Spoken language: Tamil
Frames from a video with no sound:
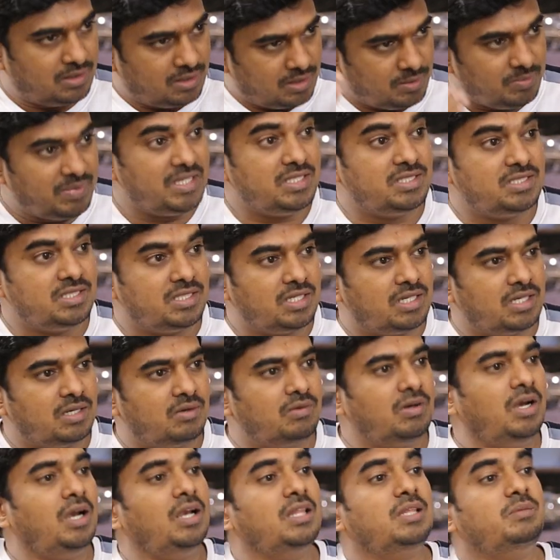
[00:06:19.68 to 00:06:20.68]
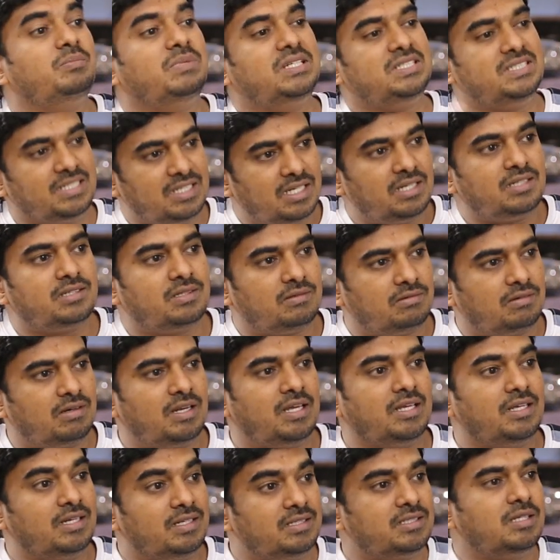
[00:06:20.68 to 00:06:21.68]
இமேஜ் இருக்கிறவங்களா அல்லது இமேஜ்
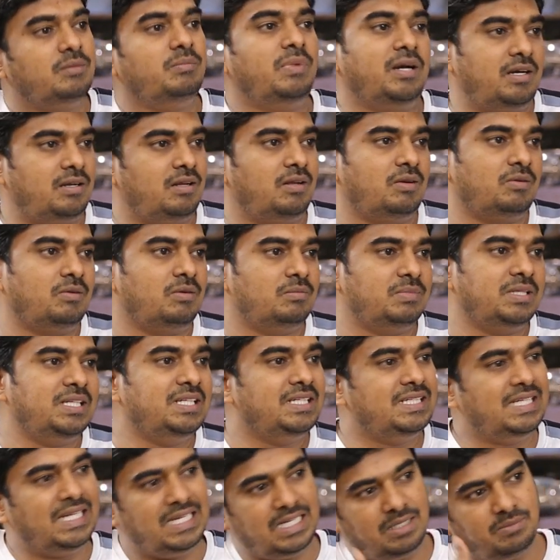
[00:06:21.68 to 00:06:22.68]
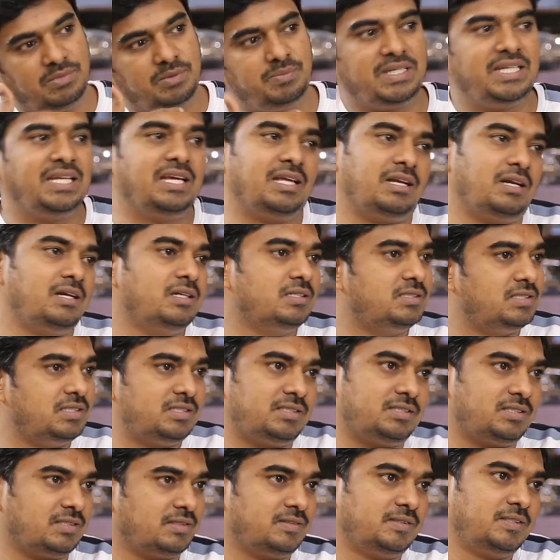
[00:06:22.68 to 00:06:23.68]
இல்லாதவங்களா இருந்தால் பெட்டராக இருக்கும் இது எல்லாமே பெரிய
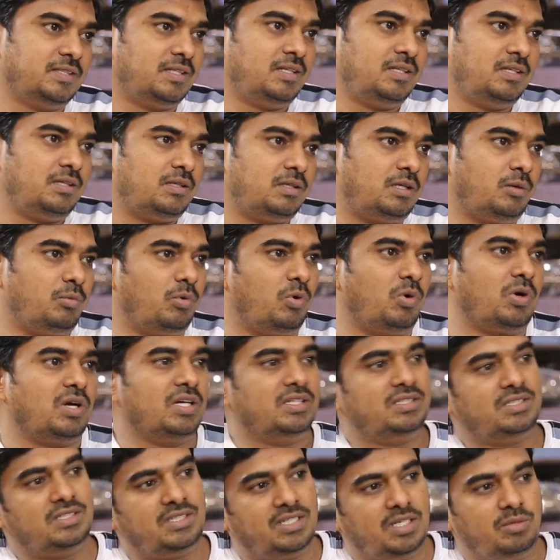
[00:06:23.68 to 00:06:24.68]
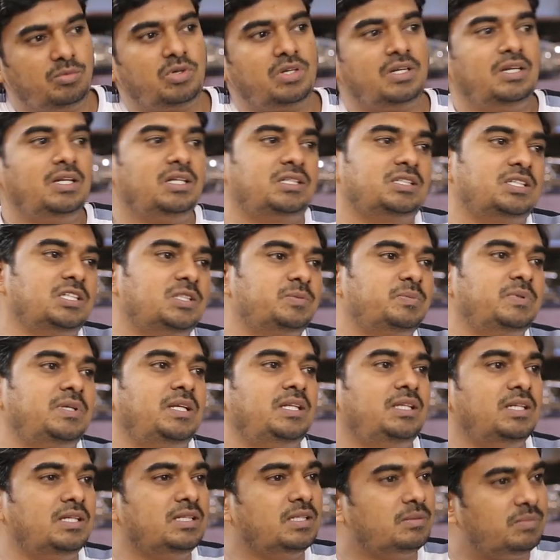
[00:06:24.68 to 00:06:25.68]
அனாலிசிஸ் தான் நம்ம உட்காந்து டீமோட டிஸ்கஸ் பண்ணி
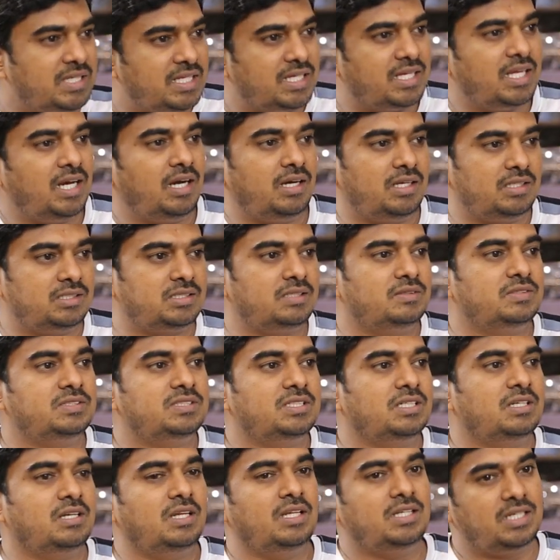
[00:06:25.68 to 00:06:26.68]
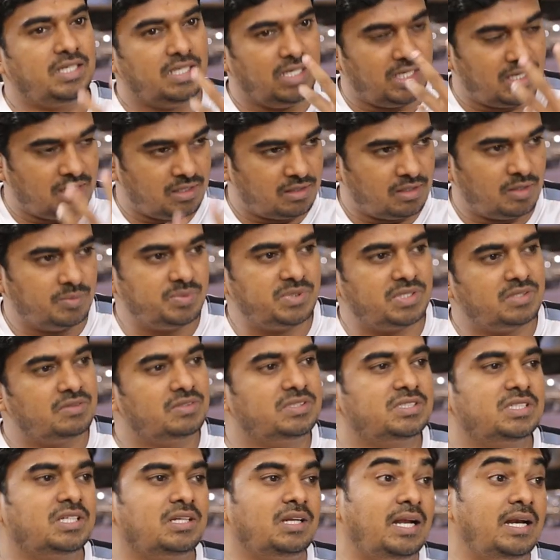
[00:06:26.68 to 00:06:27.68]
இது எந்த மாதிரி கேரக்டர்ஸாக வச்சுக்கலாம் அதுக்கு யார் ஆப்ஷன்
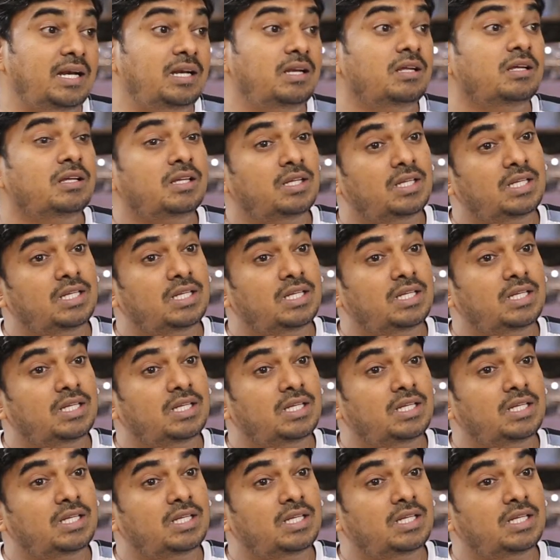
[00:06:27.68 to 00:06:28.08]
வச்சுக்கலாம் அண்ட்